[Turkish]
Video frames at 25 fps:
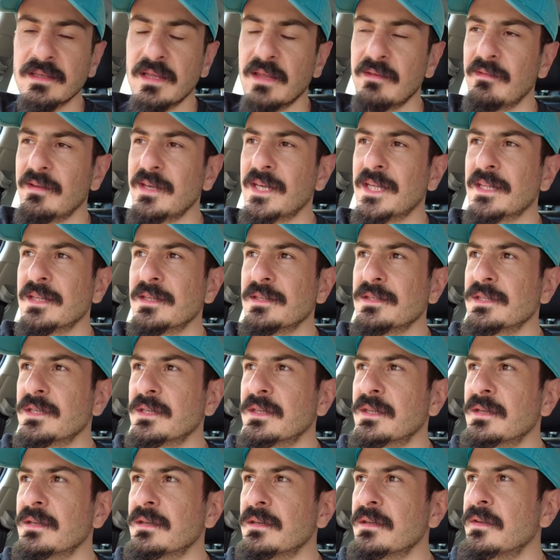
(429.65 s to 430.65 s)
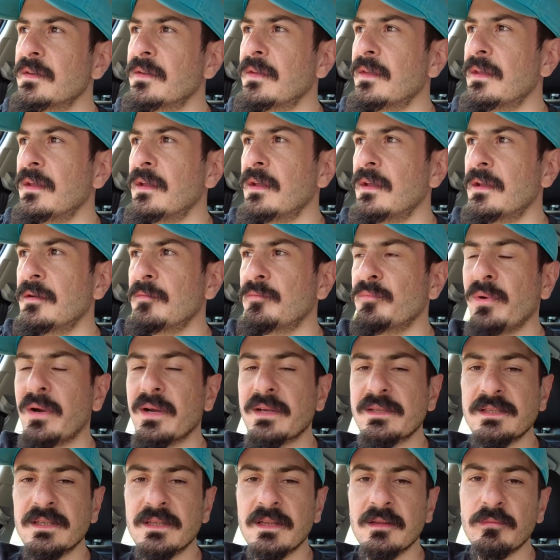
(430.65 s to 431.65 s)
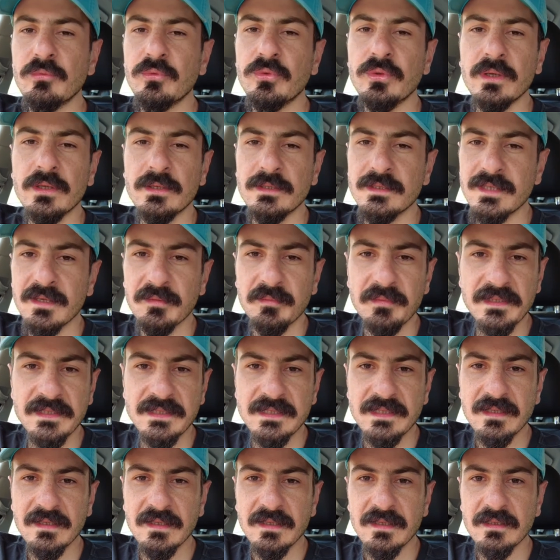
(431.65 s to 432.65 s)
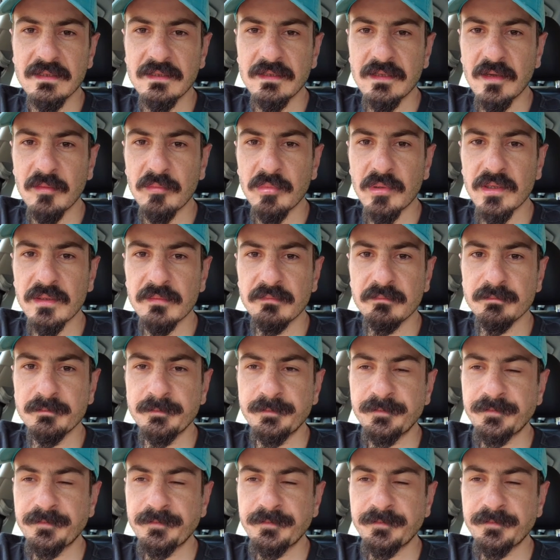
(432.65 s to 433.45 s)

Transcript: Eve gidince de bahçede bunların temizliğini yaparım.